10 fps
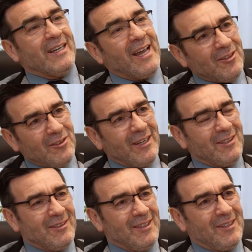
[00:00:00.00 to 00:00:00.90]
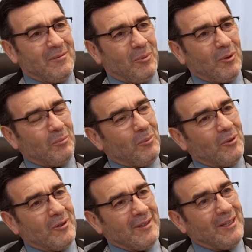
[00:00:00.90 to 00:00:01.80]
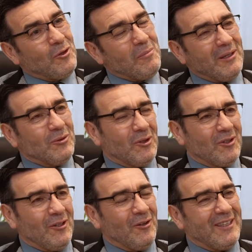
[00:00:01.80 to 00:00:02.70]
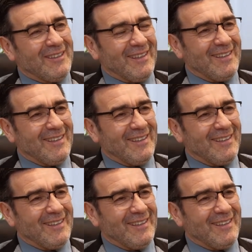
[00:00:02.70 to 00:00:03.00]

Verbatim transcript: gracias por estos minutos que nos diste.